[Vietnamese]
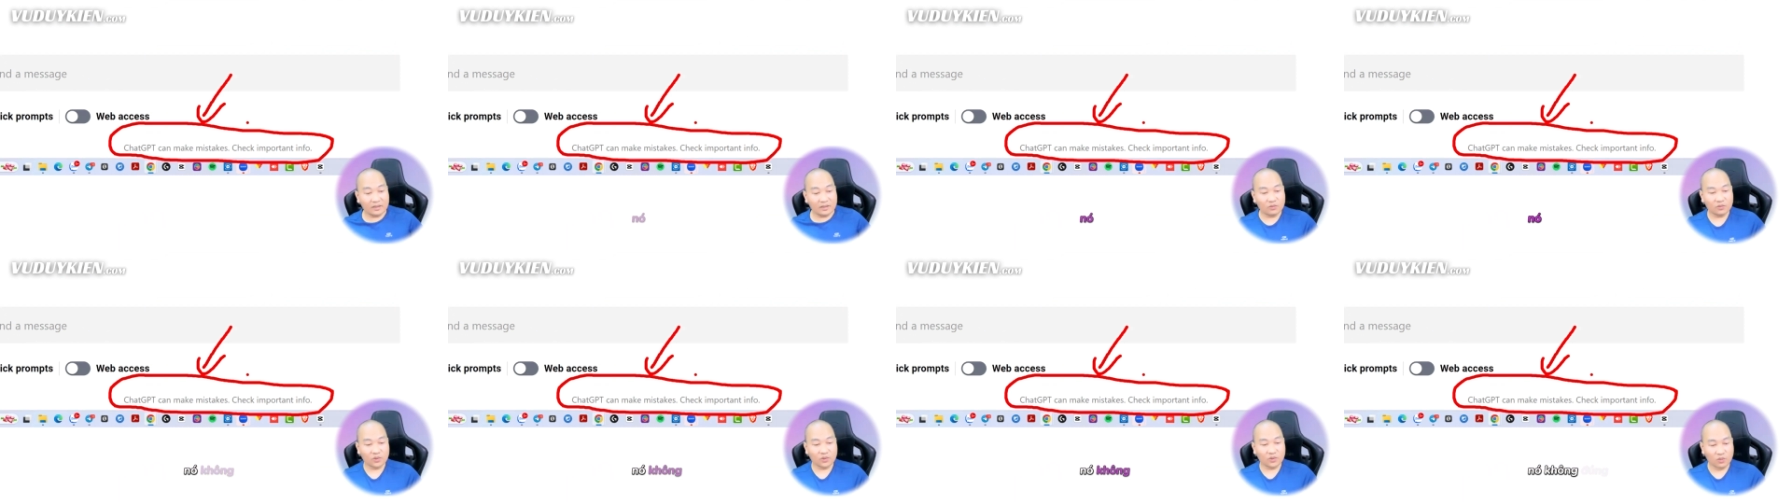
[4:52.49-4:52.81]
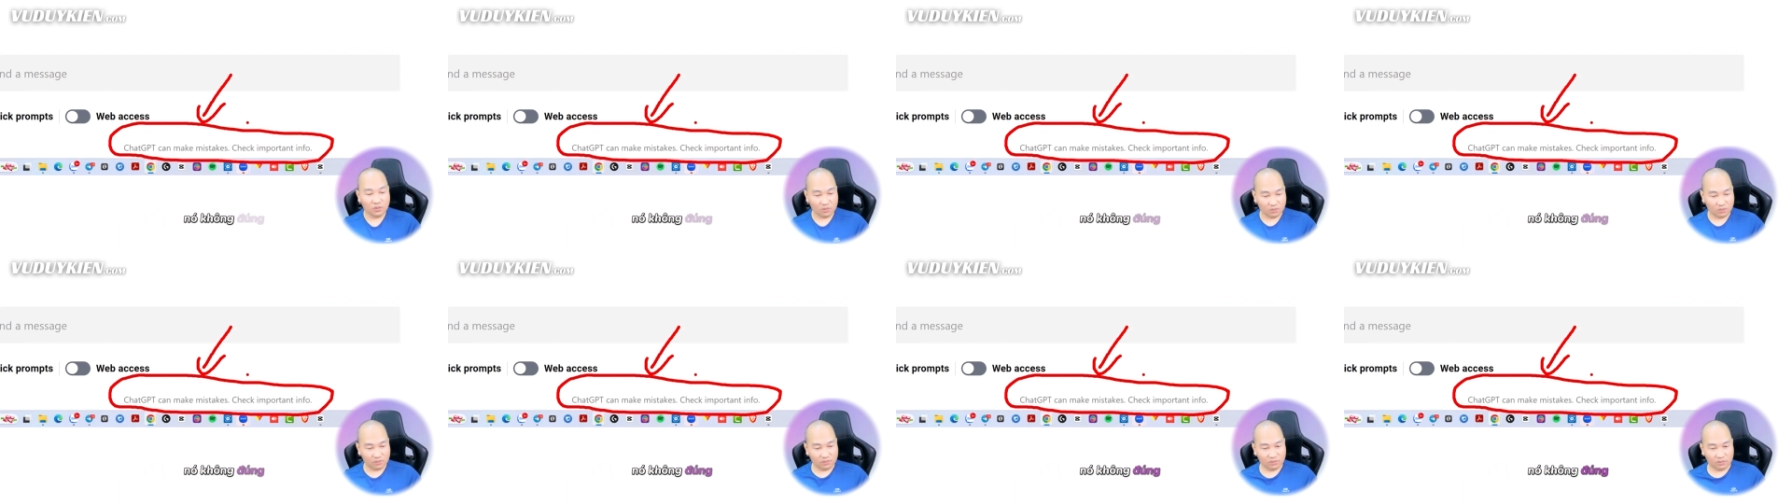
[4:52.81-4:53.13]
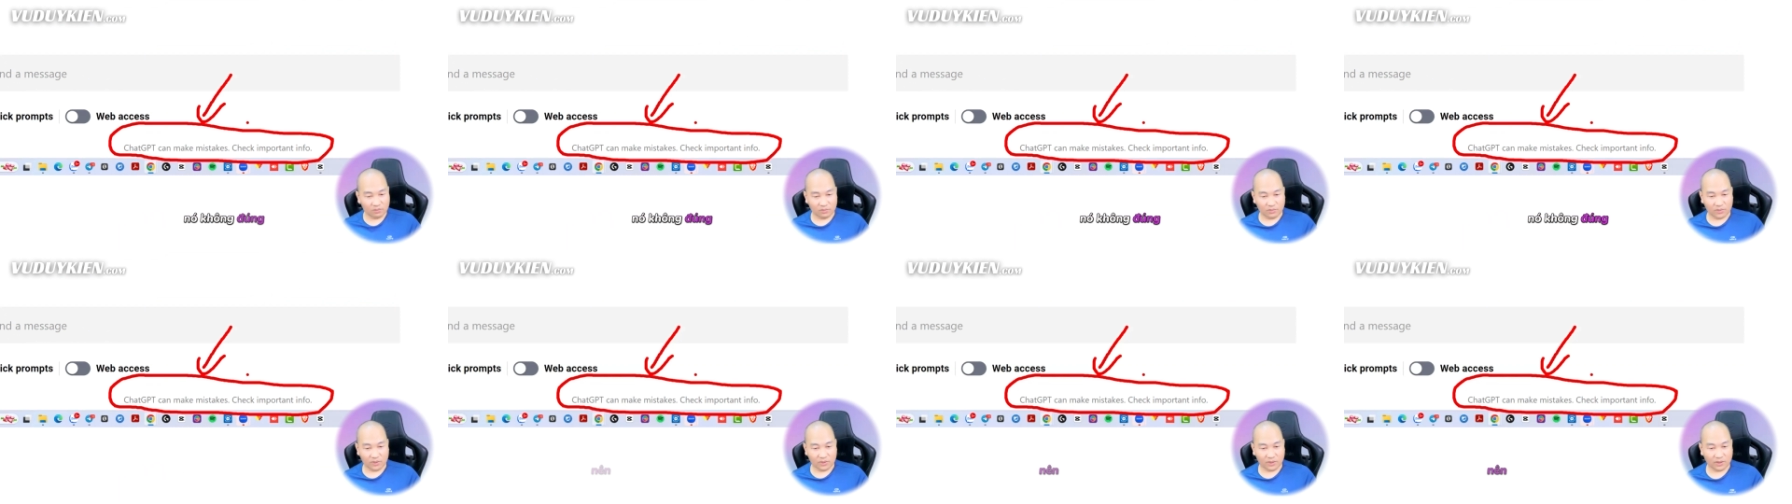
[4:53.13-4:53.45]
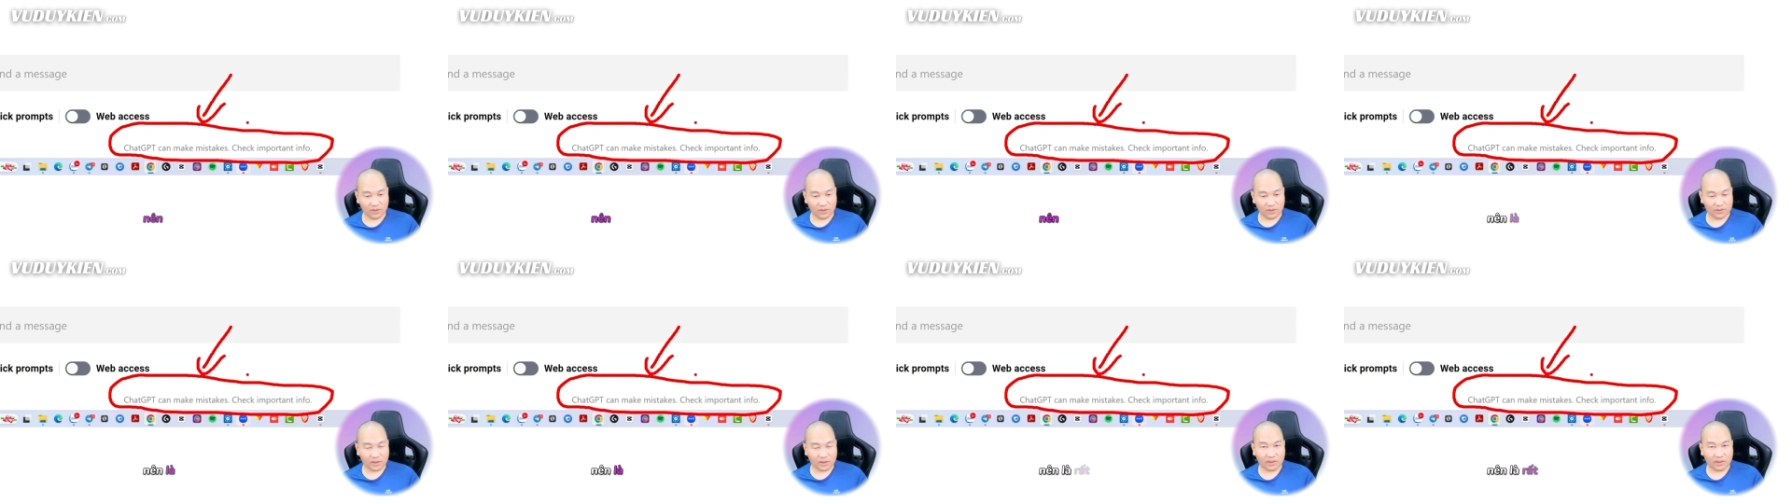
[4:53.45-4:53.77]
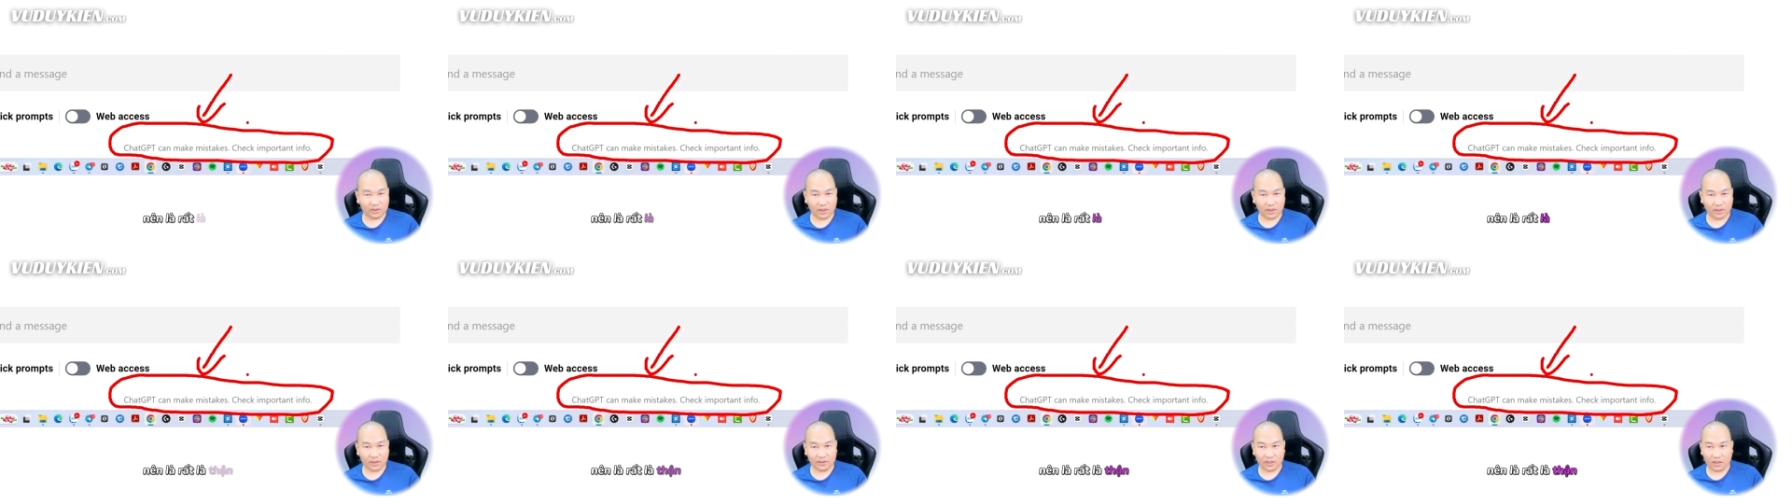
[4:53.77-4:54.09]
nó không đúng. Nên là rất
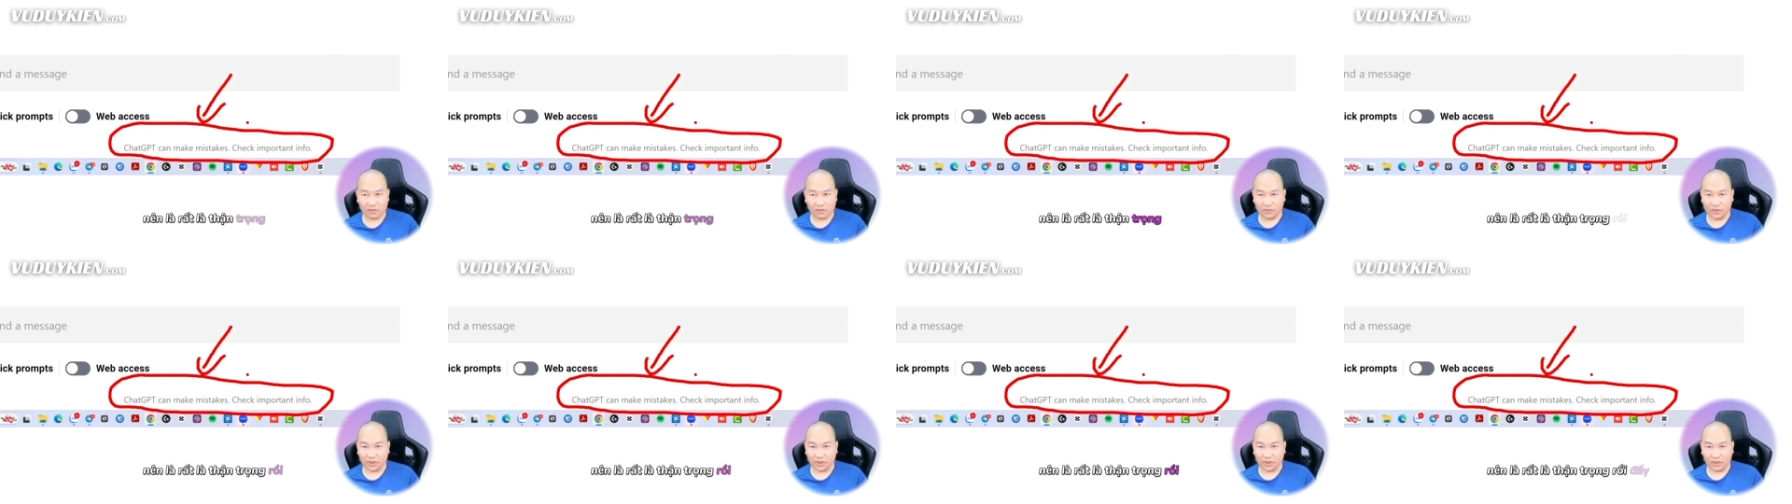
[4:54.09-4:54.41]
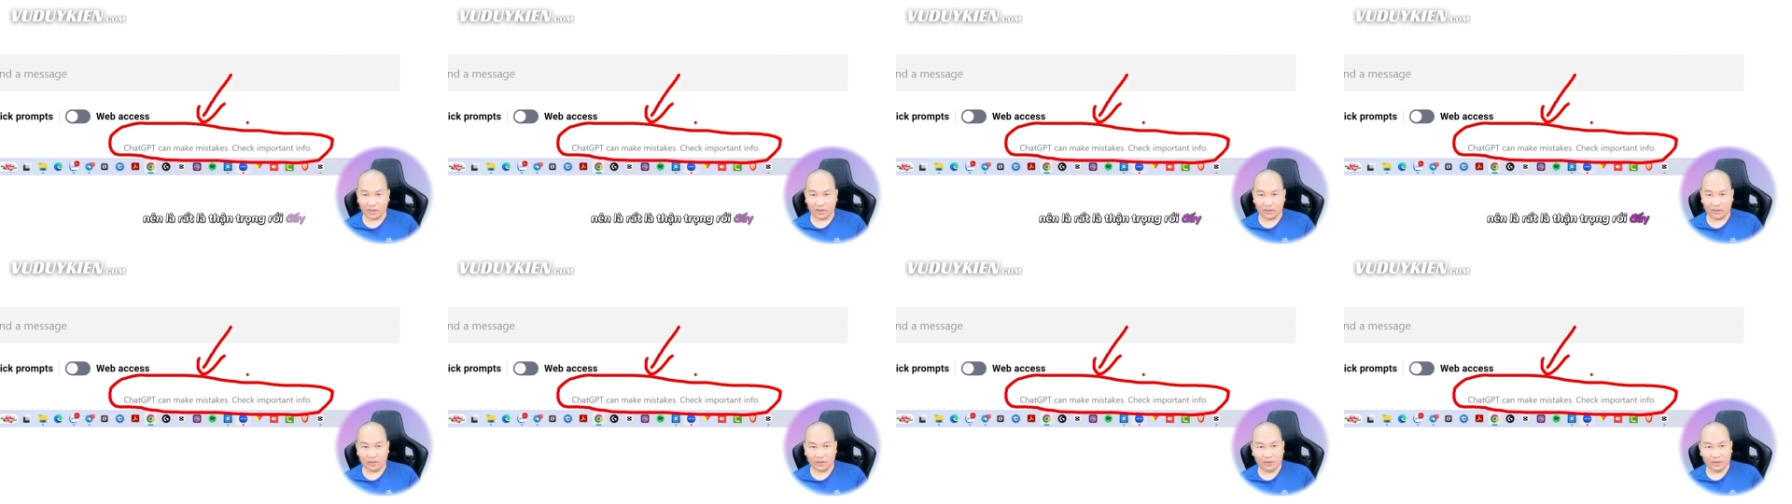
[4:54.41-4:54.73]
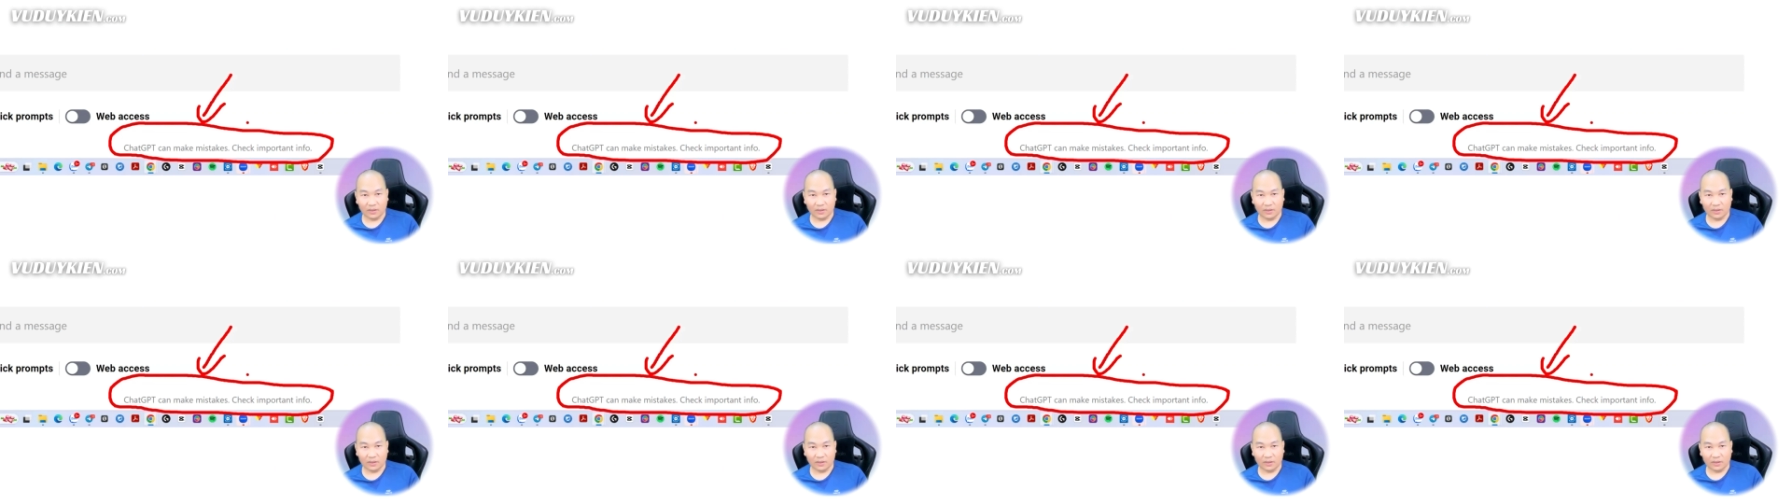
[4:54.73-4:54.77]
là thận trọng cái đấy.